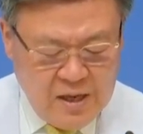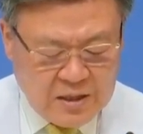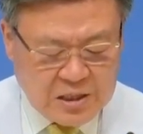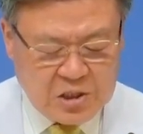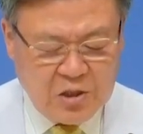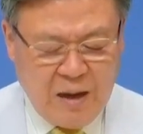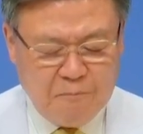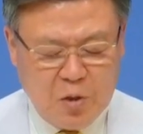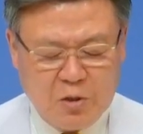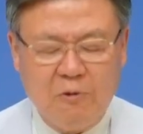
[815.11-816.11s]
그래서
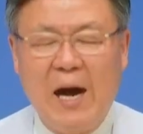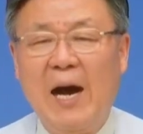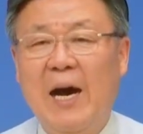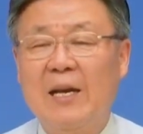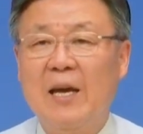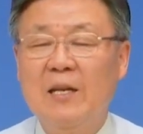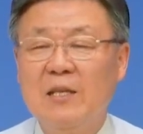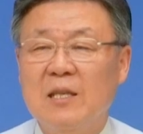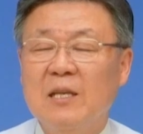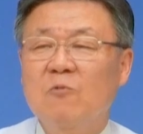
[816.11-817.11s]
남편과
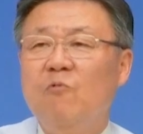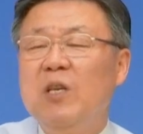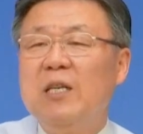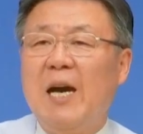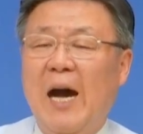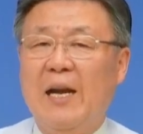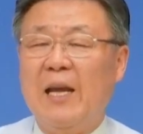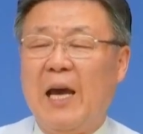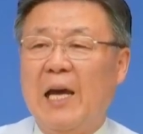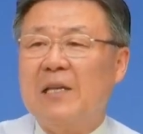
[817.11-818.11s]
아내는
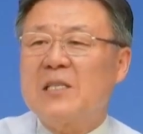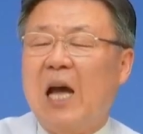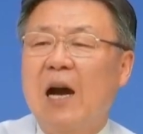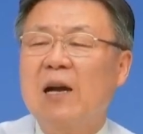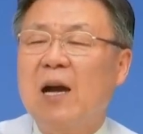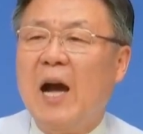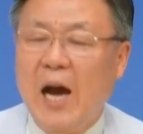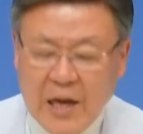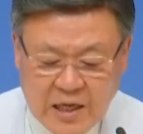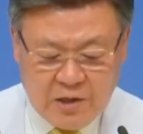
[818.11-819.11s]
위아래
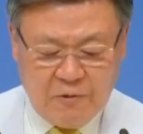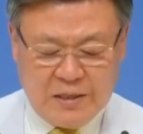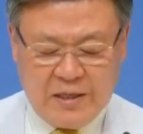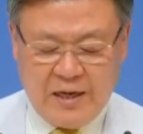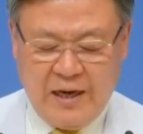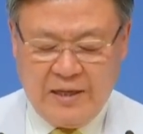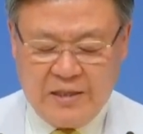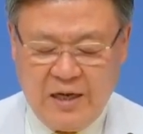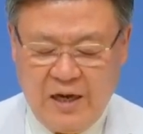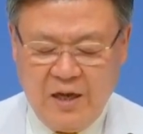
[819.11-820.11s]
상하의 관계가
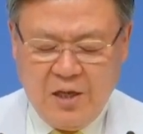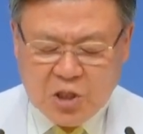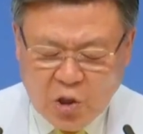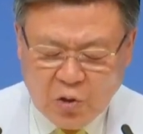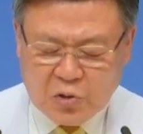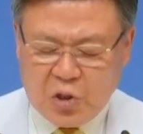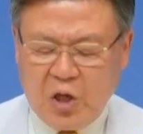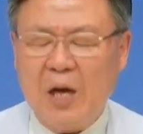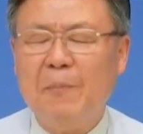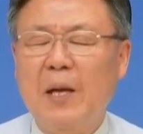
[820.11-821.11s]
아니라 서로
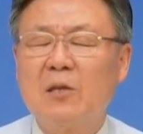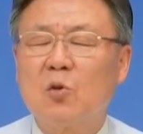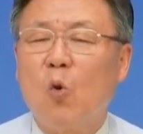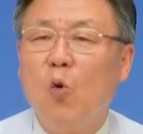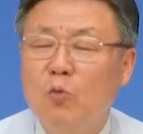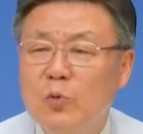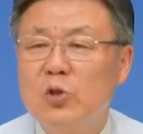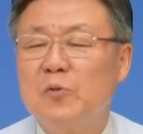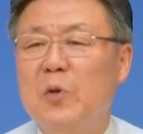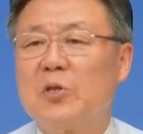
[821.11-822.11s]
적합한
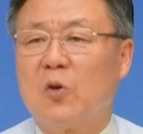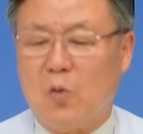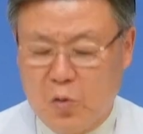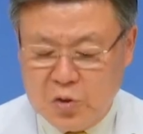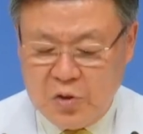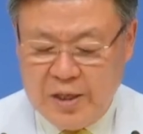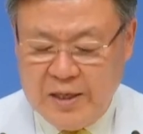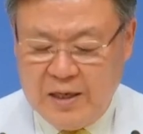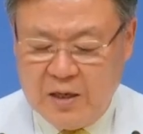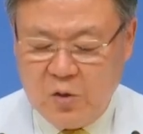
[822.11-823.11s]
도움을 주면서
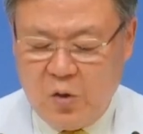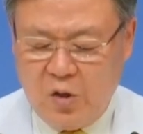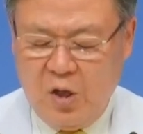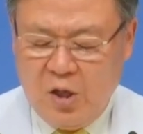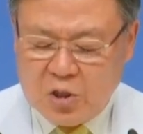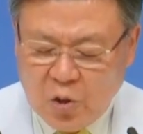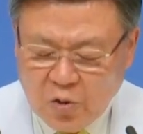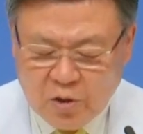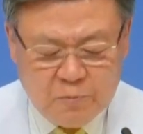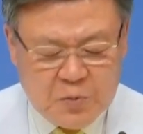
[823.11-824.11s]
공존해야 하고
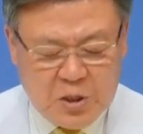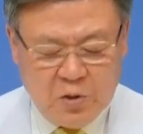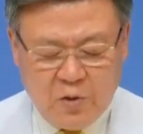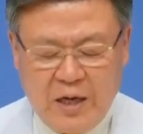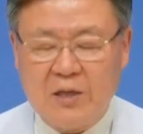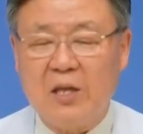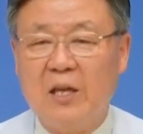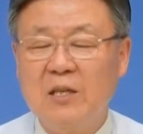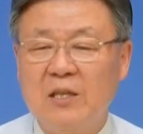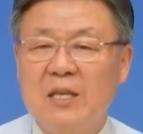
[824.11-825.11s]
서로를 필요로 할
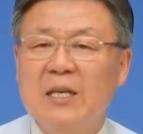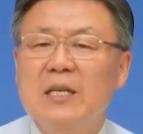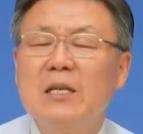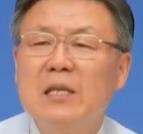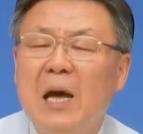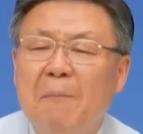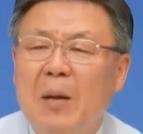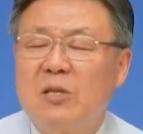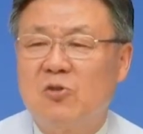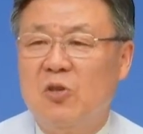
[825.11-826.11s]
때는
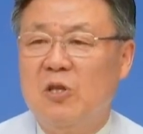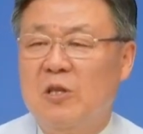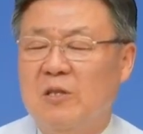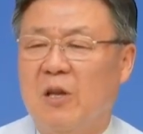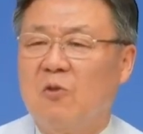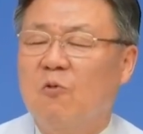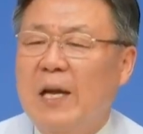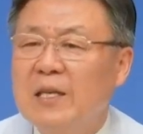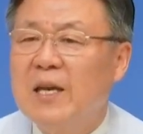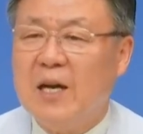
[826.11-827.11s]
응답할 수 있는
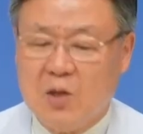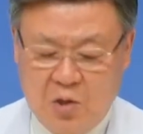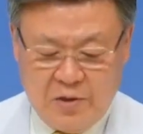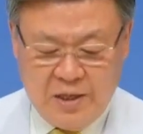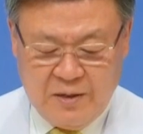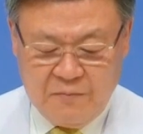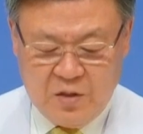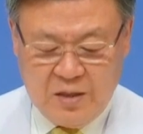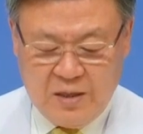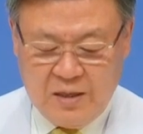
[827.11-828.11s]
관계가 되어야
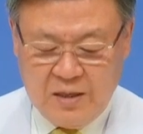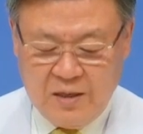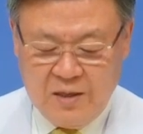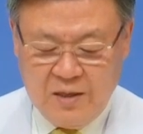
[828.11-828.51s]
합니다.